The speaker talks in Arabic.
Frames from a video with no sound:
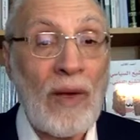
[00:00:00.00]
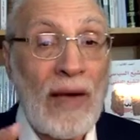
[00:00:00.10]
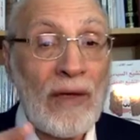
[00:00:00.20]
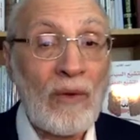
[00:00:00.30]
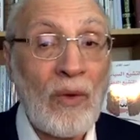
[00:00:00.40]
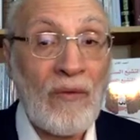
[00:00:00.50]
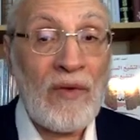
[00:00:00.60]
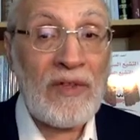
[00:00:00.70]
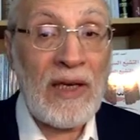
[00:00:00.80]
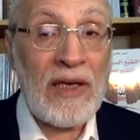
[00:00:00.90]
ولا يدخل
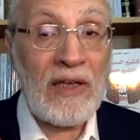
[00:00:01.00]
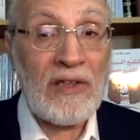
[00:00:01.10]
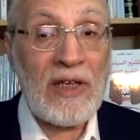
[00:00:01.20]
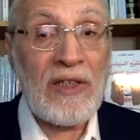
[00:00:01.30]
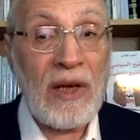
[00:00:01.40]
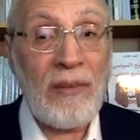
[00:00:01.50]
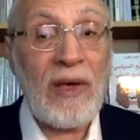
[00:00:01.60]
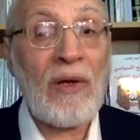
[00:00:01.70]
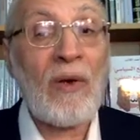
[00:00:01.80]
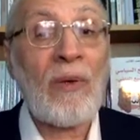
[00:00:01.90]
في شيء شجر
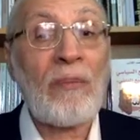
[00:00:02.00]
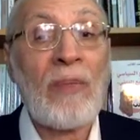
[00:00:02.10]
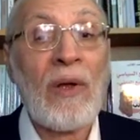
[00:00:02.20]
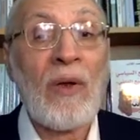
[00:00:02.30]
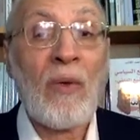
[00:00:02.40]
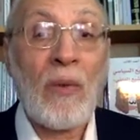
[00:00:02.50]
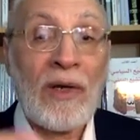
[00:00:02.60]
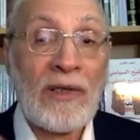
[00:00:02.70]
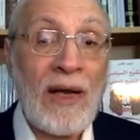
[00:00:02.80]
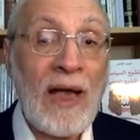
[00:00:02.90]
بينهم
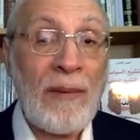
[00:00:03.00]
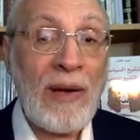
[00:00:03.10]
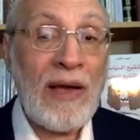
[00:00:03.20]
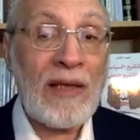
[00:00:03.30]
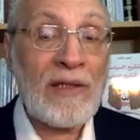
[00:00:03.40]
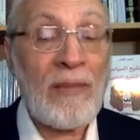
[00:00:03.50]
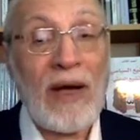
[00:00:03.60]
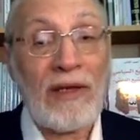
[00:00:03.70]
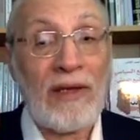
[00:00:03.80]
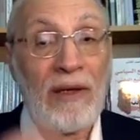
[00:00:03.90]
ويترحم على
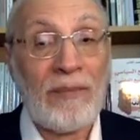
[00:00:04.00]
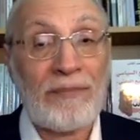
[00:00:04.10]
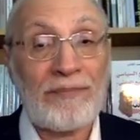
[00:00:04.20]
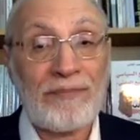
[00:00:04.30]
جماعتهم